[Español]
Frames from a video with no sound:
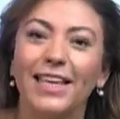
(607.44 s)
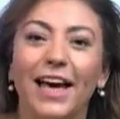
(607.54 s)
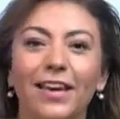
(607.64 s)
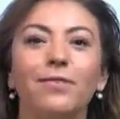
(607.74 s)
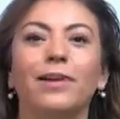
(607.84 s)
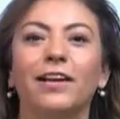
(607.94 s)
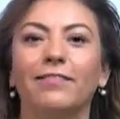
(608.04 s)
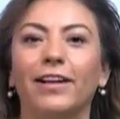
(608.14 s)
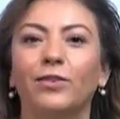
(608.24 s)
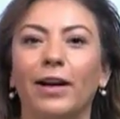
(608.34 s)
y ahí van
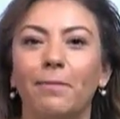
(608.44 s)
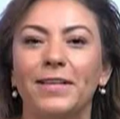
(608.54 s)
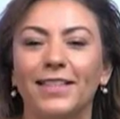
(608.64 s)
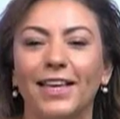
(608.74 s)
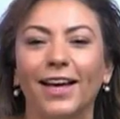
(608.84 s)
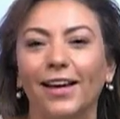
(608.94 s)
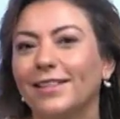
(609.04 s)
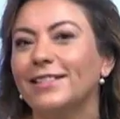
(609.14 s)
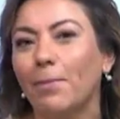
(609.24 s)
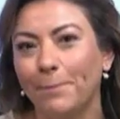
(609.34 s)
a ver una pestaña que
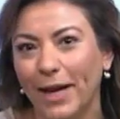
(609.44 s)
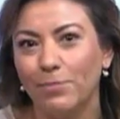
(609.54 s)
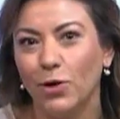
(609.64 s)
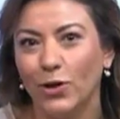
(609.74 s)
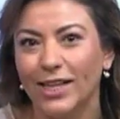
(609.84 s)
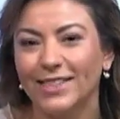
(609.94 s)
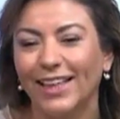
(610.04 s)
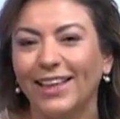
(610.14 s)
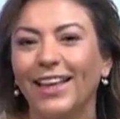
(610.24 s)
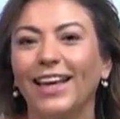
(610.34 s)
dice Premio
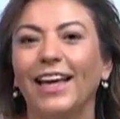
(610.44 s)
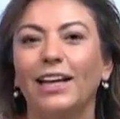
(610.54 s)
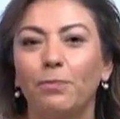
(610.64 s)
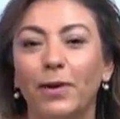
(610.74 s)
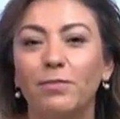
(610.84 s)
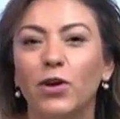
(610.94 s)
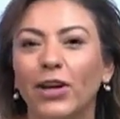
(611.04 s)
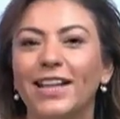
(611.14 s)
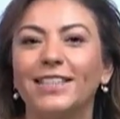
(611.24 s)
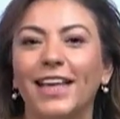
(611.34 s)
ILCE. En el Premio
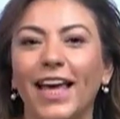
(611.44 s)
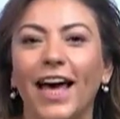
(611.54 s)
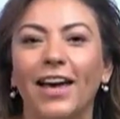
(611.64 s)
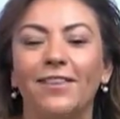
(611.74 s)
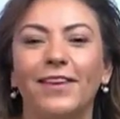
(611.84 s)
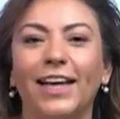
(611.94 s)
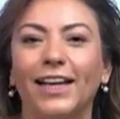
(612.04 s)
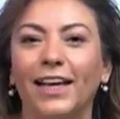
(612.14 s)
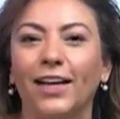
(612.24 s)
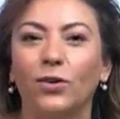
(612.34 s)
ILCE, ahí
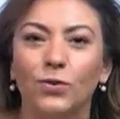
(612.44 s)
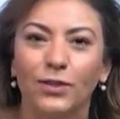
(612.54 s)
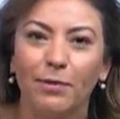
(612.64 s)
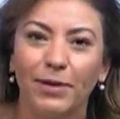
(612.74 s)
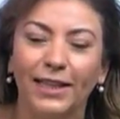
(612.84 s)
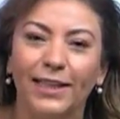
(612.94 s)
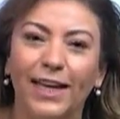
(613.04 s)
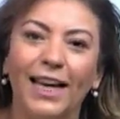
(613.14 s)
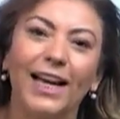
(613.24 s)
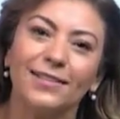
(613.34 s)
viene
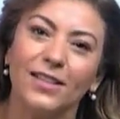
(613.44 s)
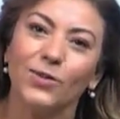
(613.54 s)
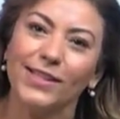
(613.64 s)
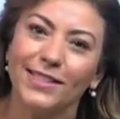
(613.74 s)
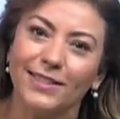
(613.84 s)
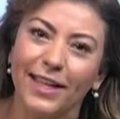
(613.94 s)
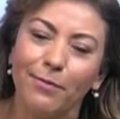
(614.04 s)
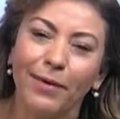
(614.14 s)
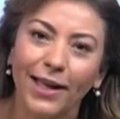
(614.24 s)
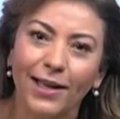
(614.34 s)
justamente el acceso al
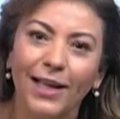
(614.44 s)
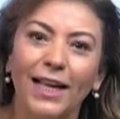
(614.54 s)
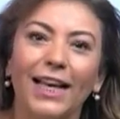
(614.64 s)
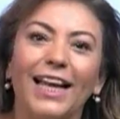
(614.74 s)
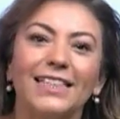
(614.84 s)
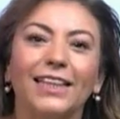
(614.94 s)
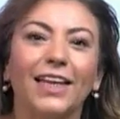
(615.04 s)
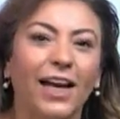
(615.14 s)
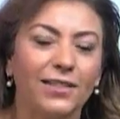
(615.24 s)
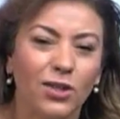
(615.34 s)
sistema, las
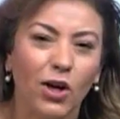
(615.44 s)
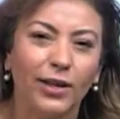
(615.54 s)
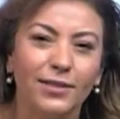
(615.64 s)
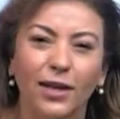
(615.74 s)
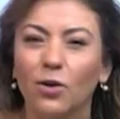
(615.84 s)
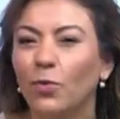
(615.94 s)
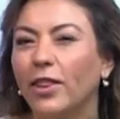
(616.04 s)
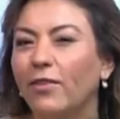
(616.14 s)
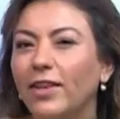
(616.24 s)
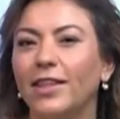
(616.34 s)
indicaciones de
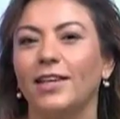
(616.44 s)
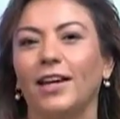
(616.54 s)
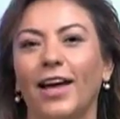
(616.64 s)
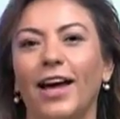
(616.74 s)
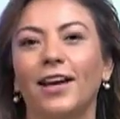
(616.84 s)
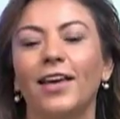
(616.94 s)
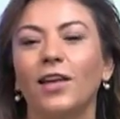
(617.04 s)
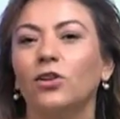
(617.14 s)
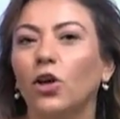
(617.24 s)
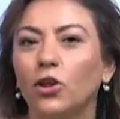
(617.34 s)
cómo deben de llenar
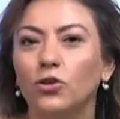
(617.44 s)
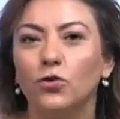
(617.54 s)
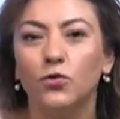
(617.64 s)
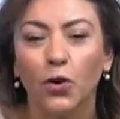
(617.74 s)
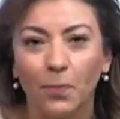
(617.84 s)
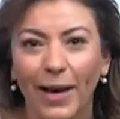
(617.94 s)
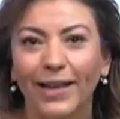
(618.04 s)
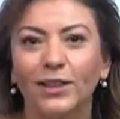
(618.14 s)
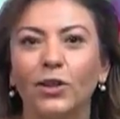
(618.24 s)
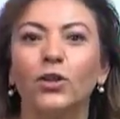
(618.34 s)
todo su
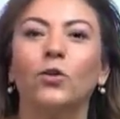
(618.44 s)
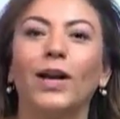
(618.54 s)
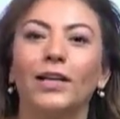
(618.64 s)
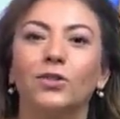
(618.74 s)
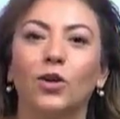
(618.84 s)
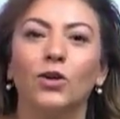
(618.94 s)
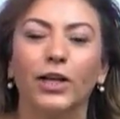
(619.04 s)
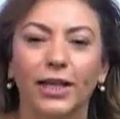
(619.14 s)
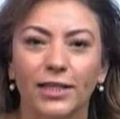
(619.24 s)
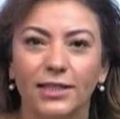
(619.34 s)
formato, cuáles son los
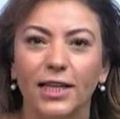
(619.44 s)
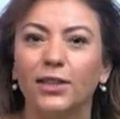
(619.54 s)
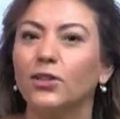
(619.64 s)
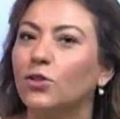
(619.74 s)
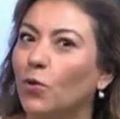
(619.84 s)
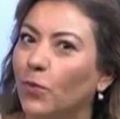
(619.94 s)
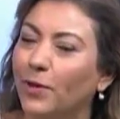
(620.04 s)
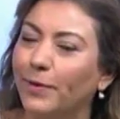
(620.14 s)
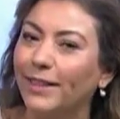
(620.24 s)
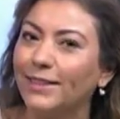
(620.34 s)
requisitos, cómo
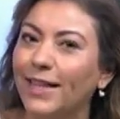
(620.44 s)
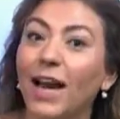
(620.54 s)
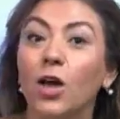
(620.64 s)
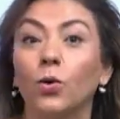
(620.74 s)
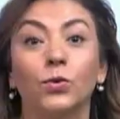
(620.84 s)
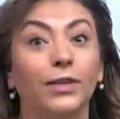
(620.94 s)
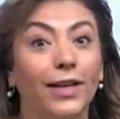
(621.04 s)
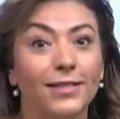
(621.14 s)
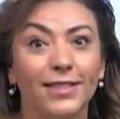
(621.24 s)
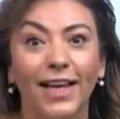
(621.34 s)
deben de estar.
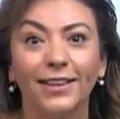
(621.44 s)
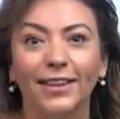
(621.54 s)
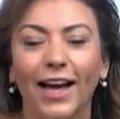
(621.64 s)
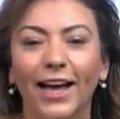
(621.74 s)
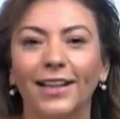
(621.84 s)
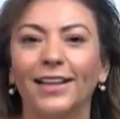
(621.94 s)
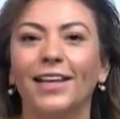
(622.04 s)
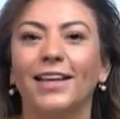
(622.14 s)
Ustedes entran